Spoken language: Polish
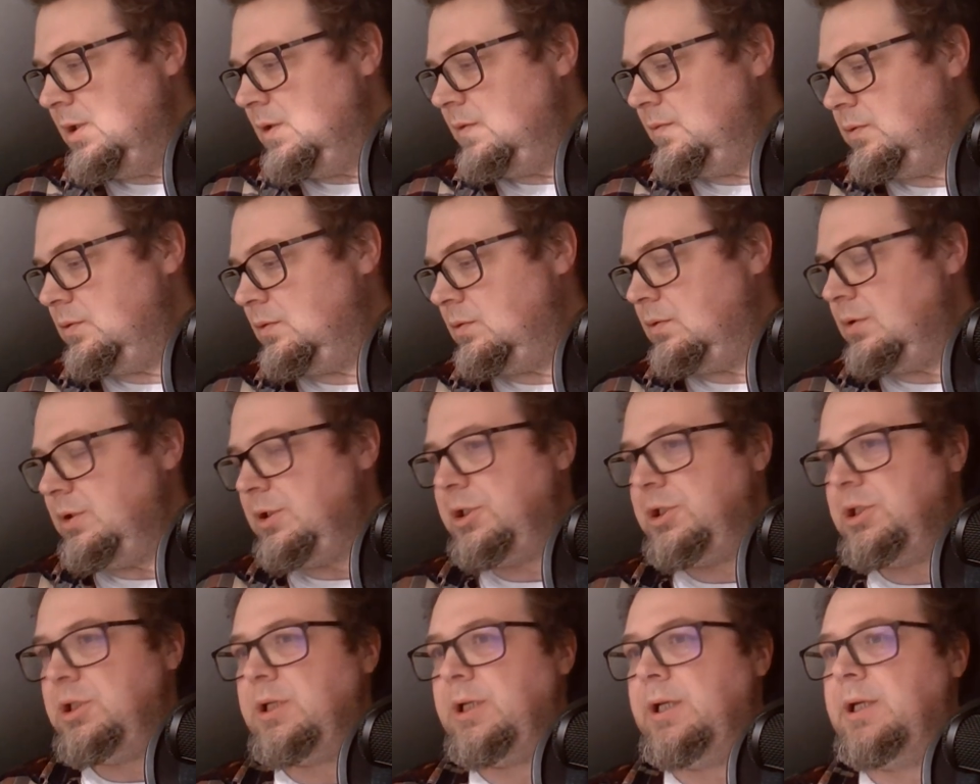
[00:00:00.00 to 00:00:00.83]

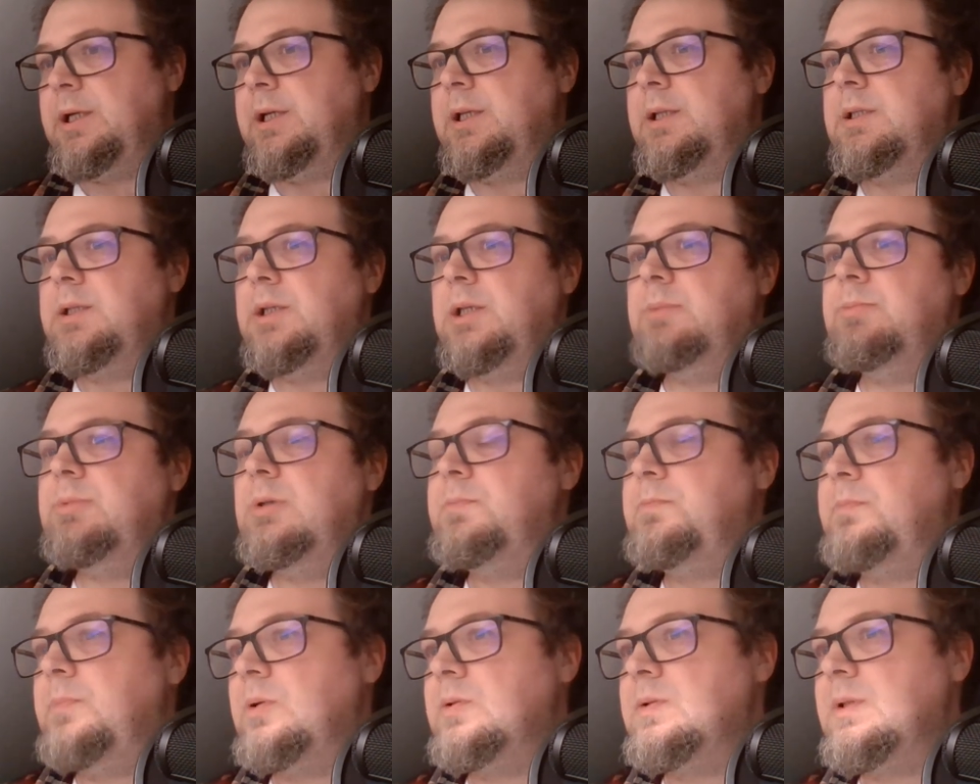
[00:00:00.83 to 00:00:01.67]
Futuryści najchętniej by
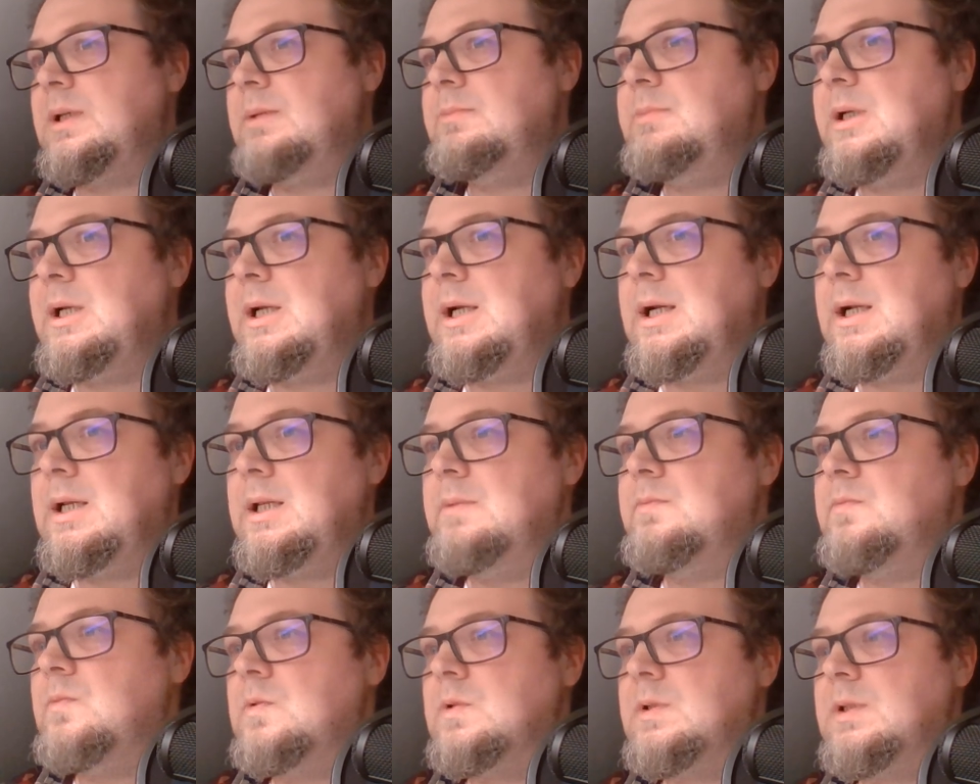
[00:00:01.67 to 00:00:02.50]
pozamykali
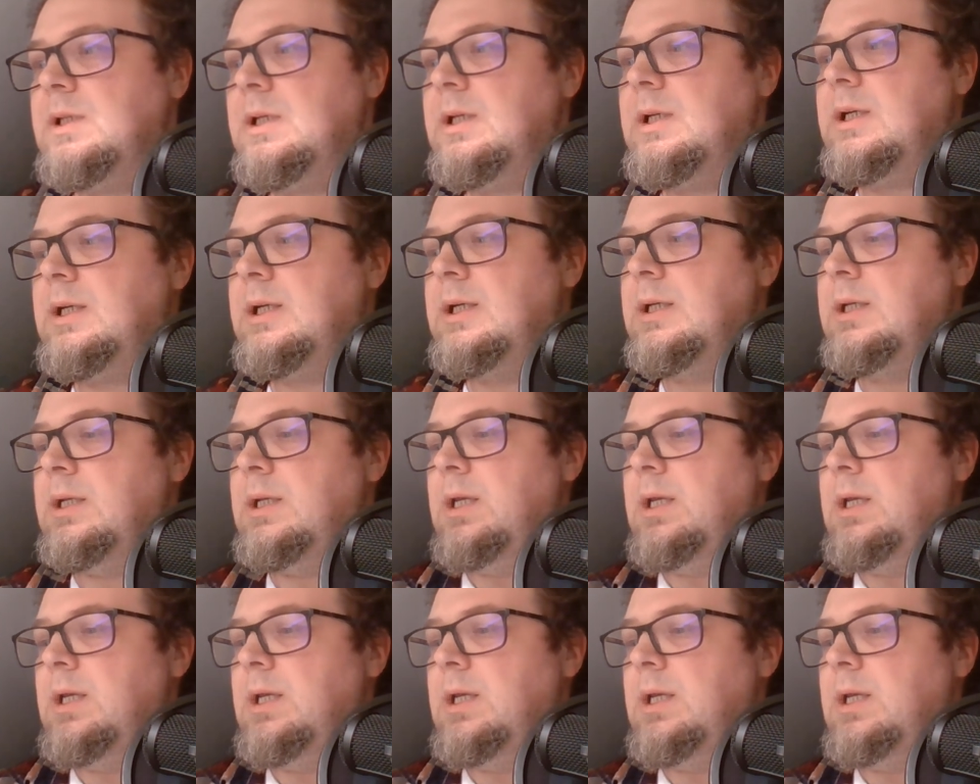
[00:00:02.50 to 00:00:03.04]
muzea